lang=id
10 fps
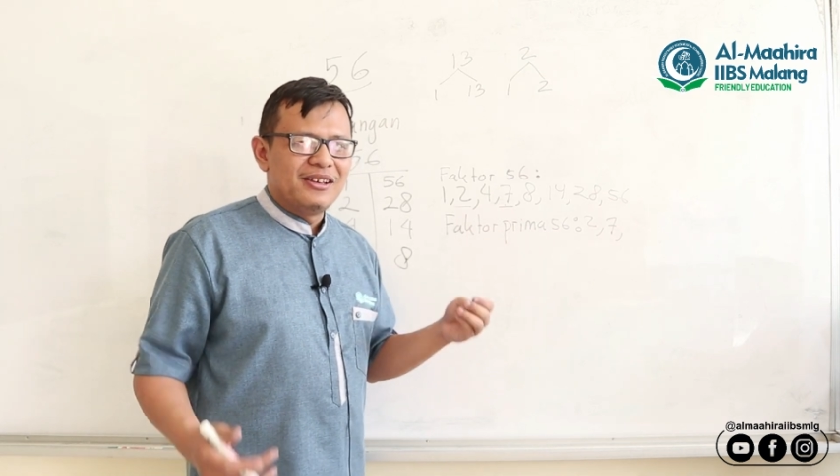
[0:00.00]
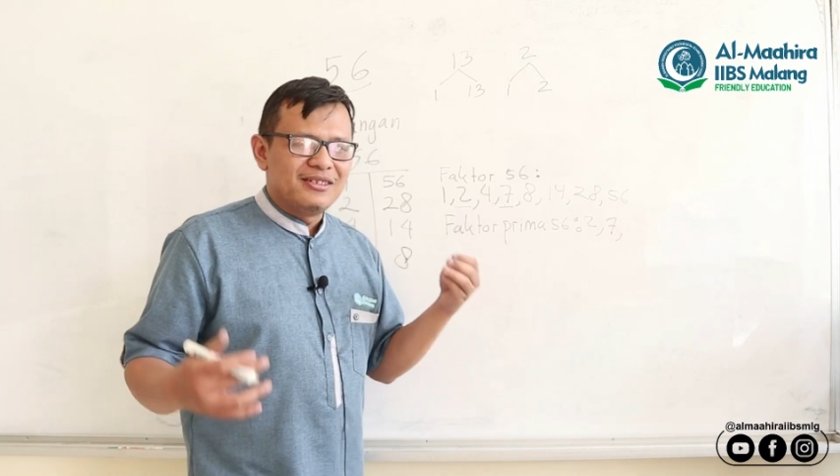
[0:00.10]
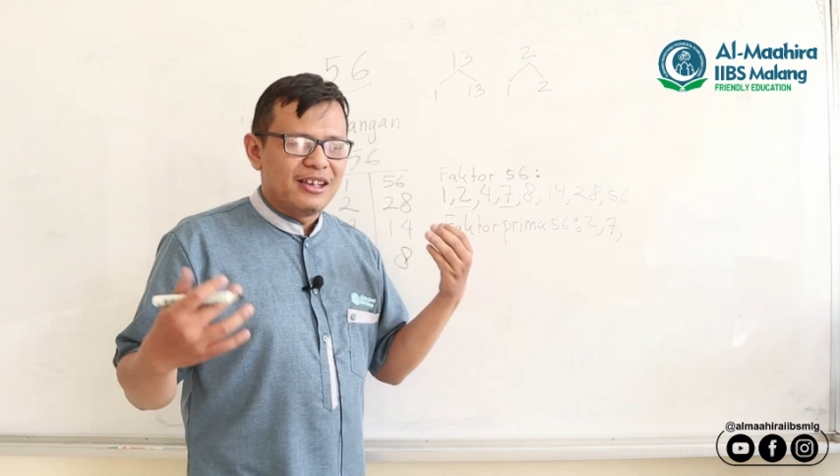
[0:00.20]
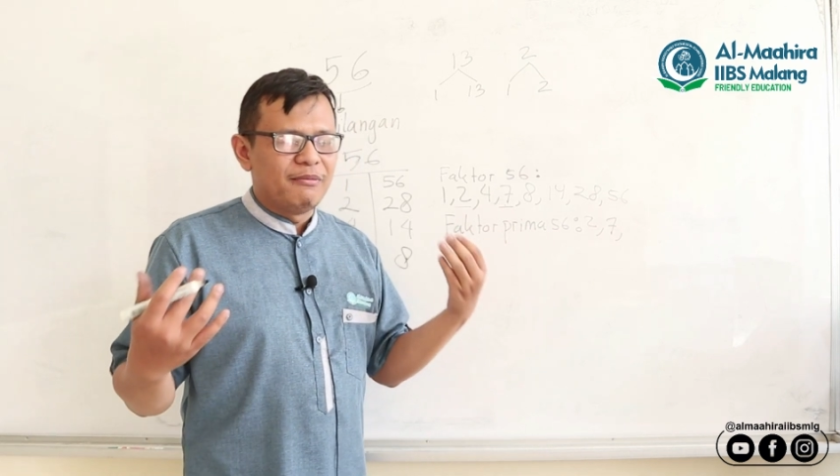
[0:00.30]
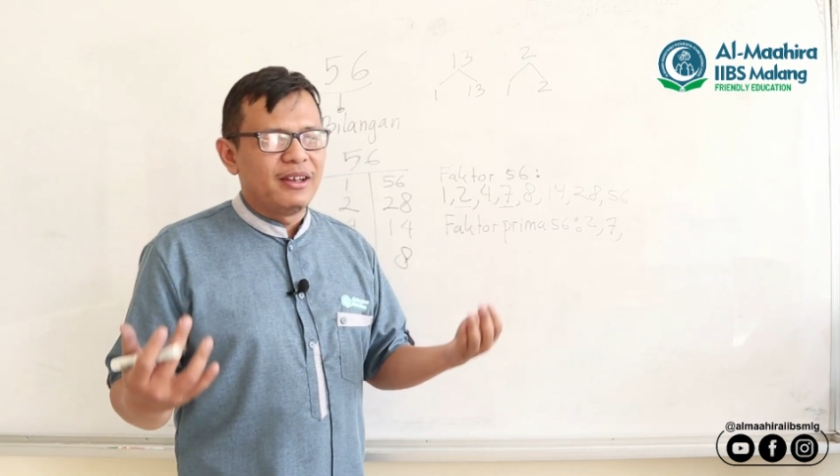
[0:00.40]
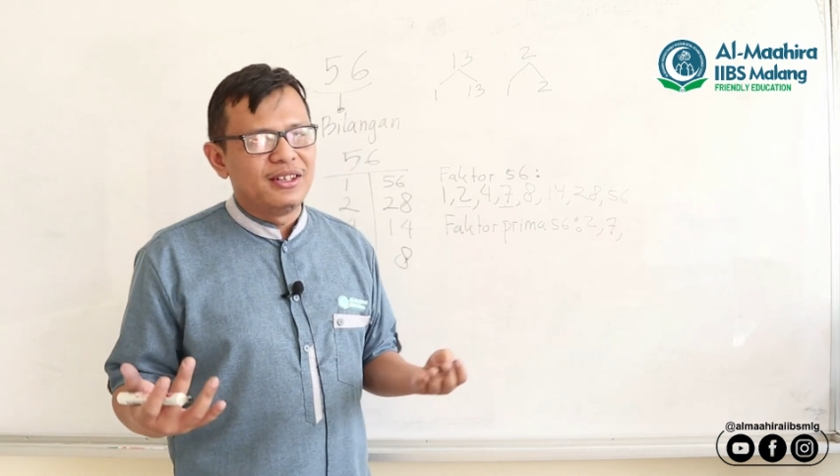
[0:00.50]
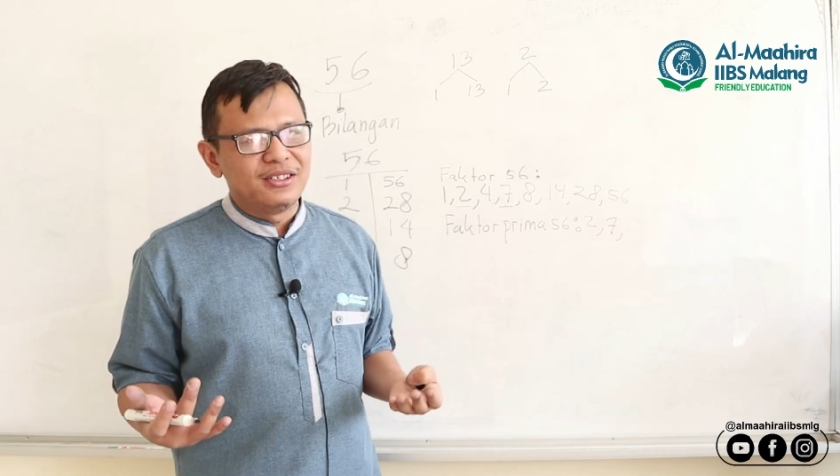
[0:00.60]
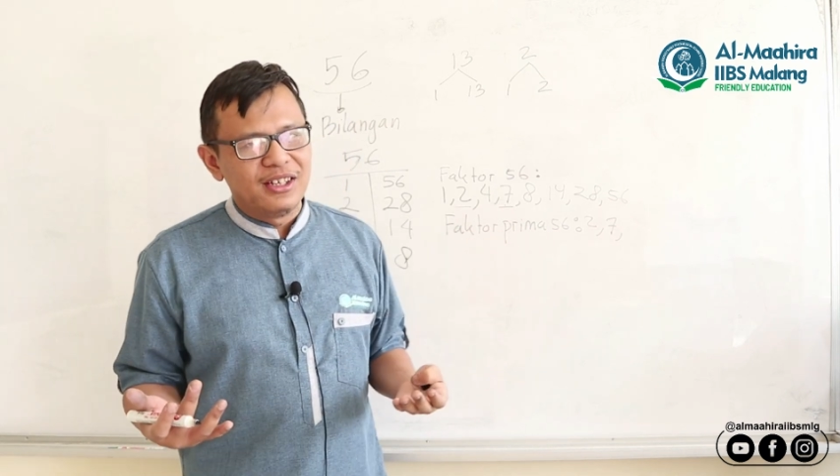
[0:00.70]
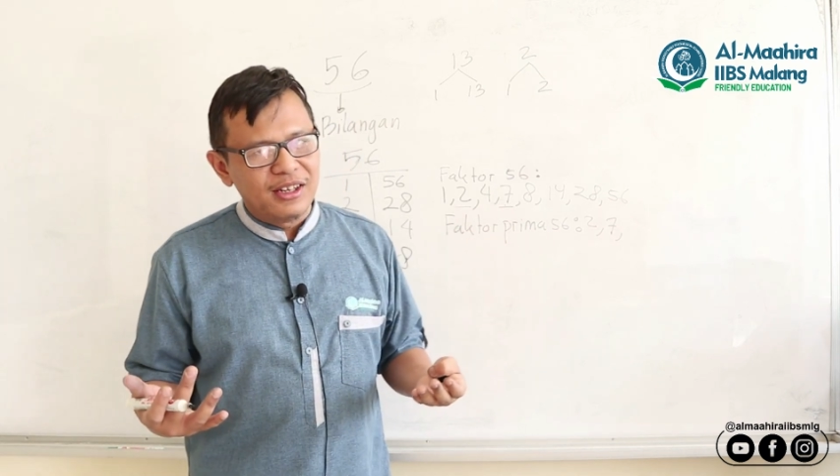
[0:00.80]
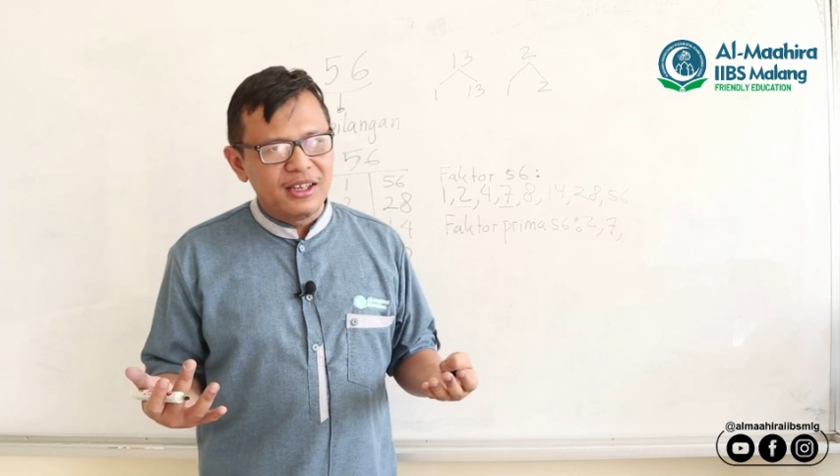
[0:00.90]
Sampai di
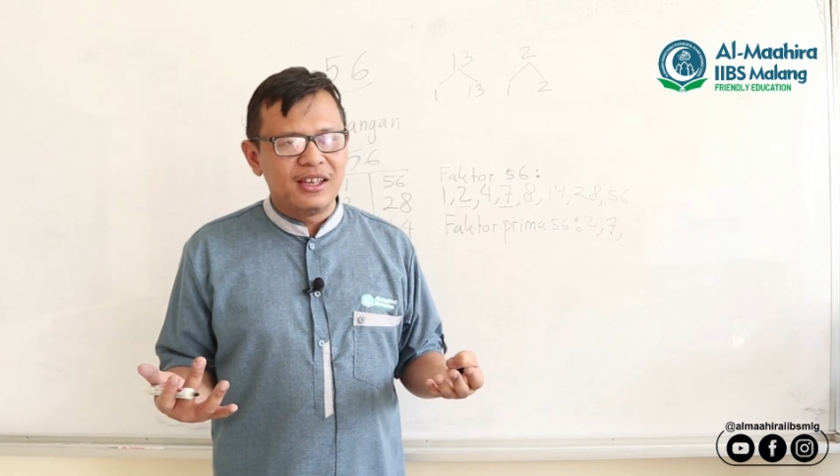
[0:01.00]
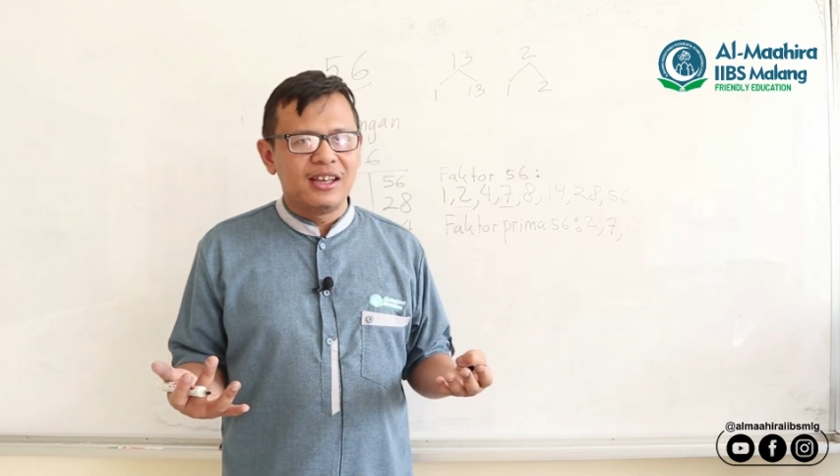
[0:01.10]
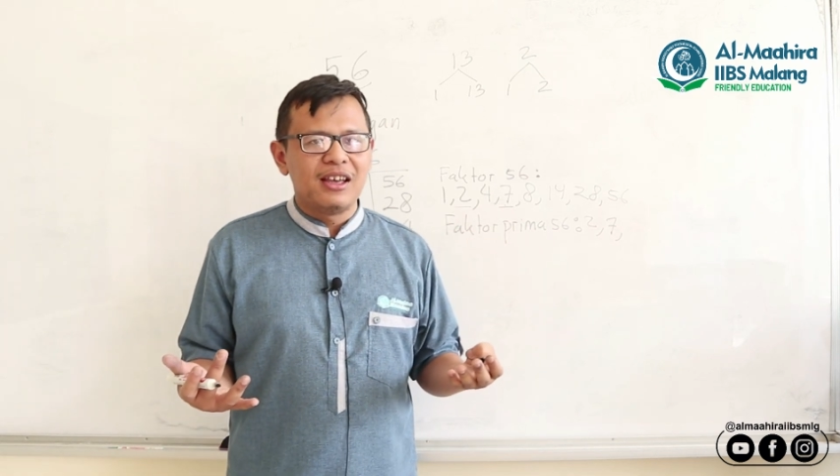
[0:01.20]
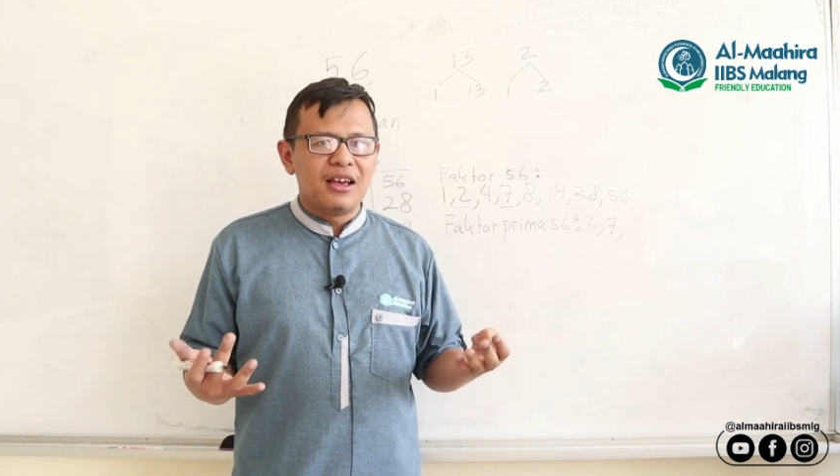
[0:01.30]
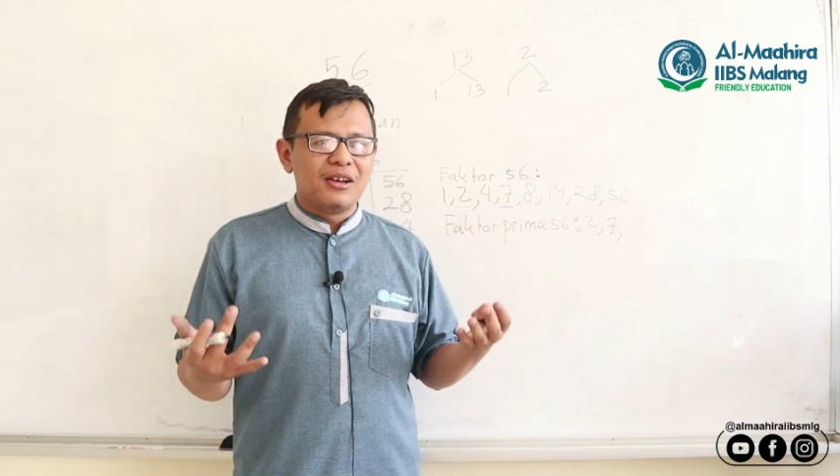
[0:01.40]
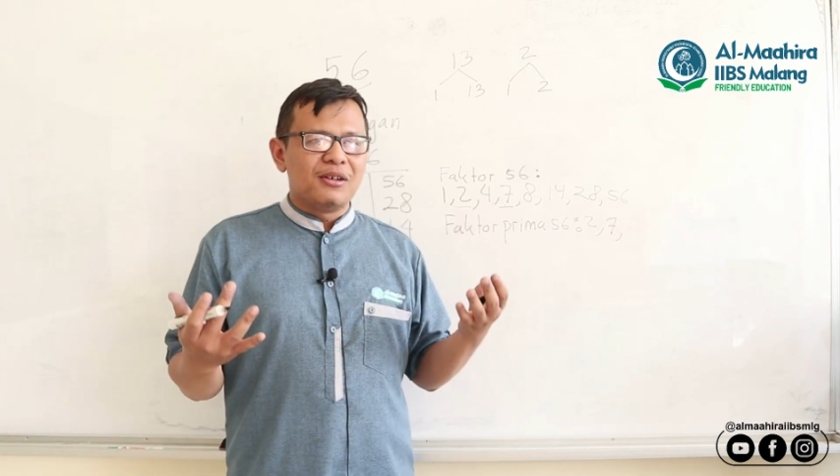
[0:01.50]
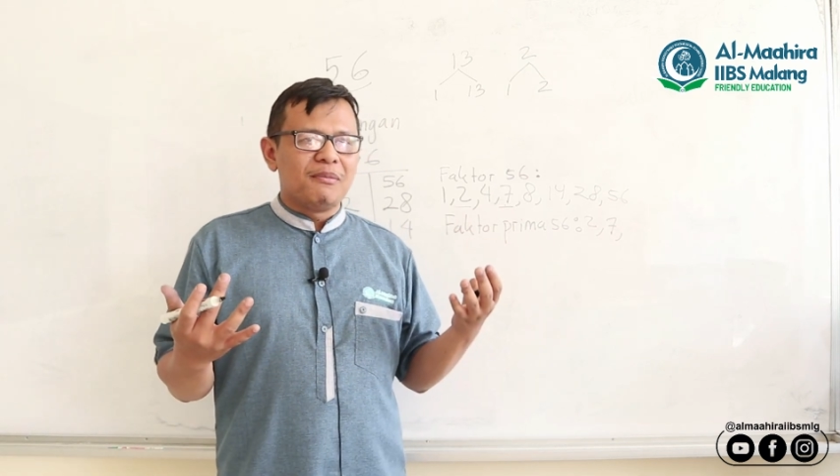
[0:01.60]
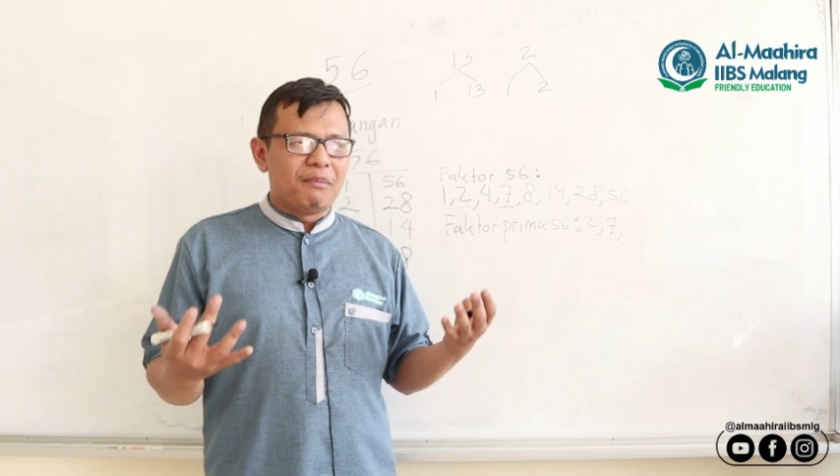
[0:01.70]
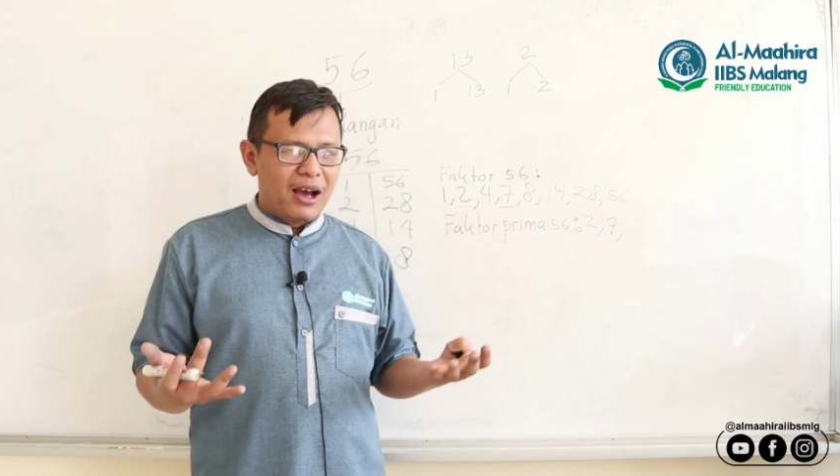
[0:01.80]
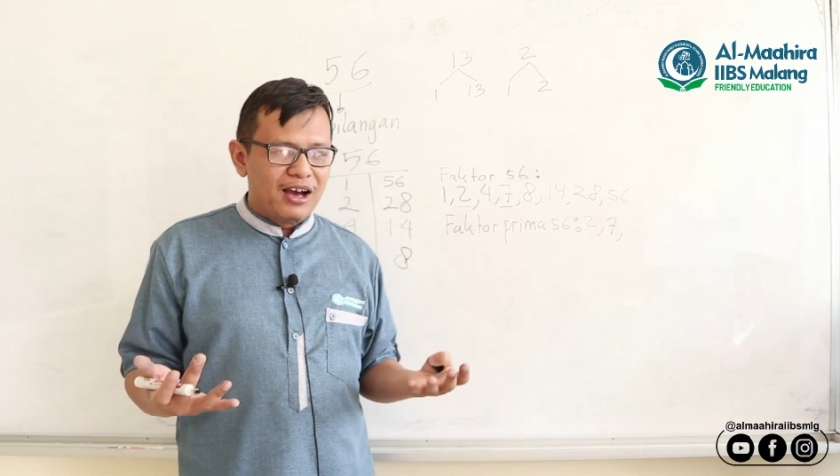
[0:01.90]
sini
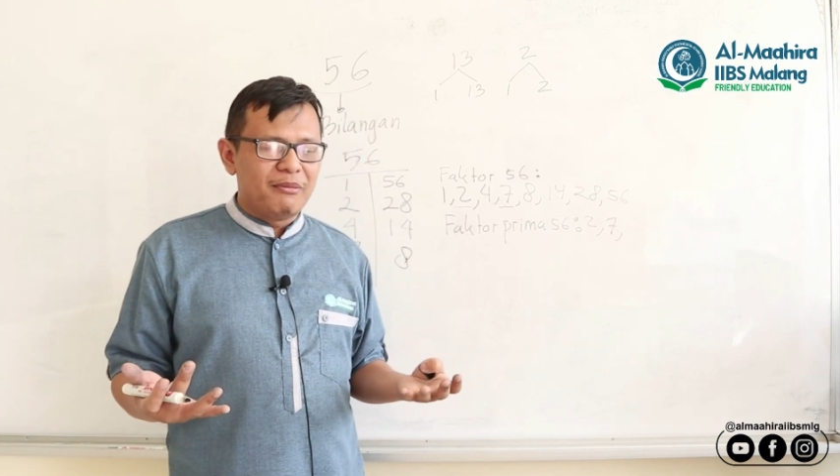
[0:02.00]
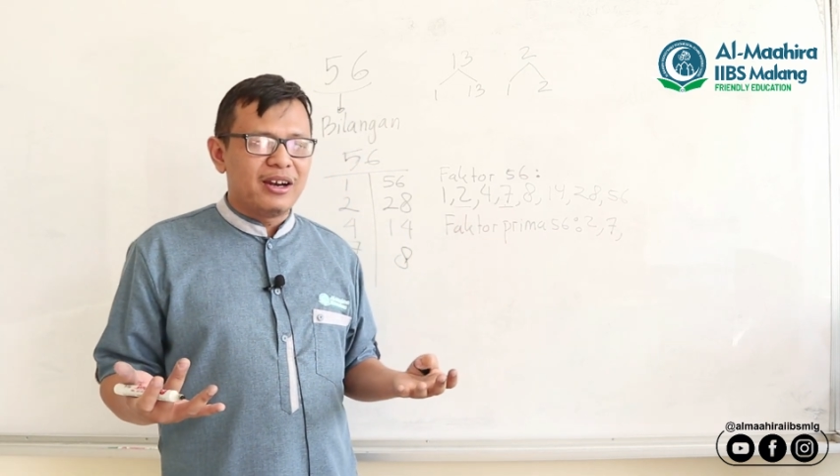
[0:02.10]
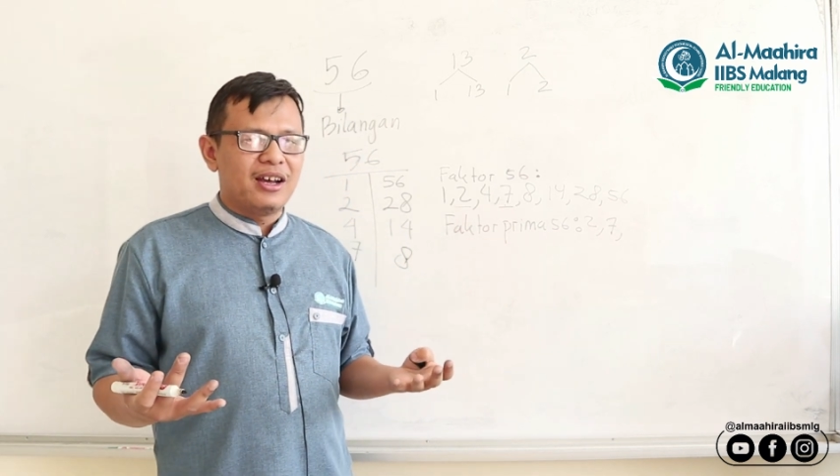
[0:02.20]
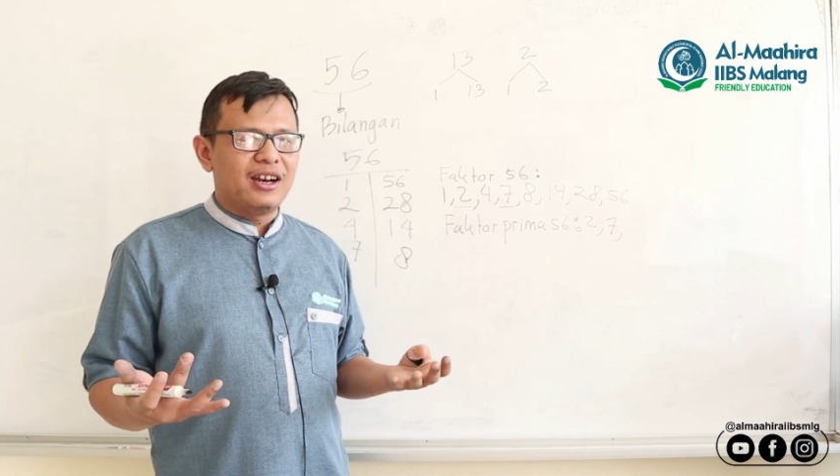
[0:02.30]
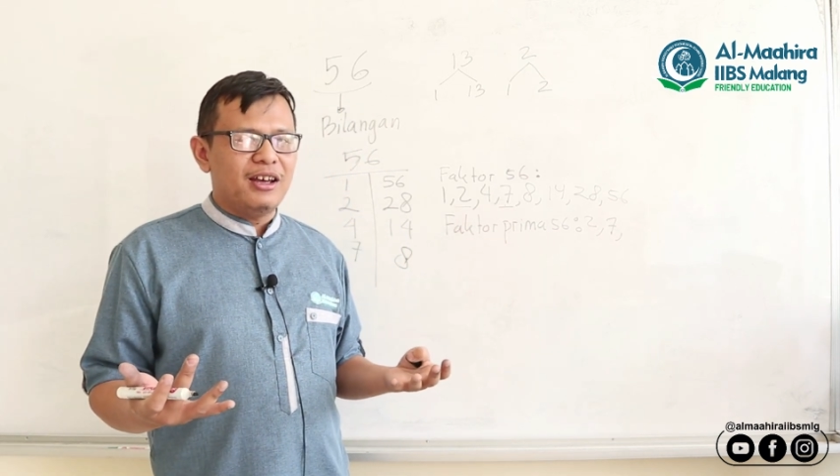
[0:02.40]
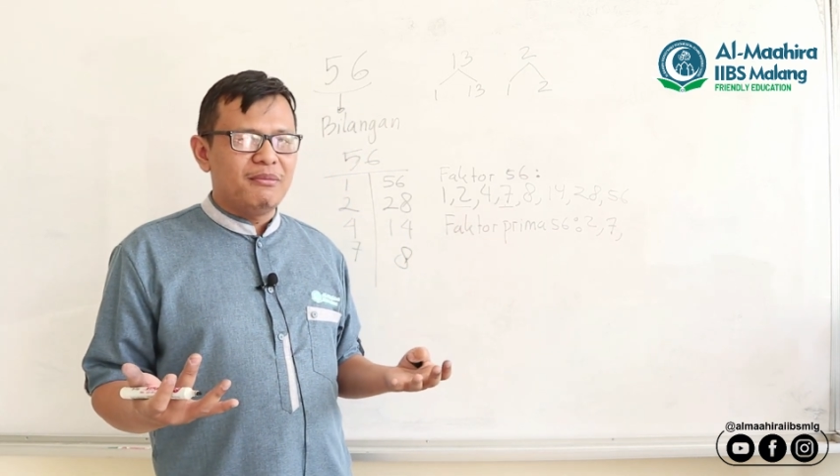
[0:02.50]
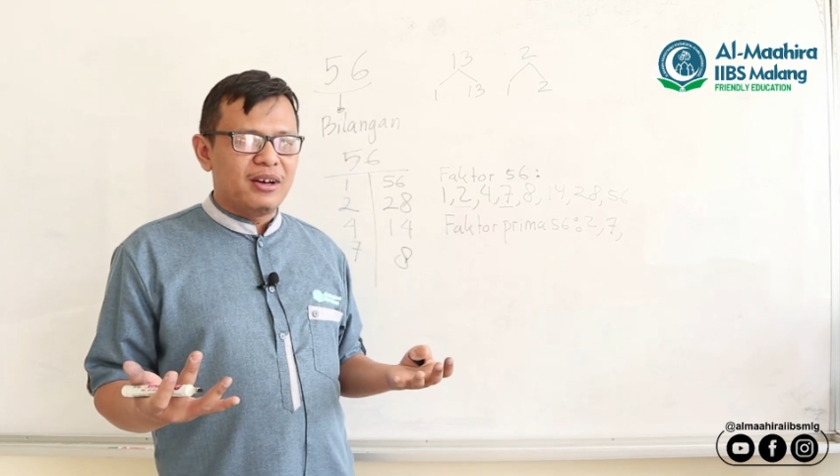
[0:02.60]
paham anak-anak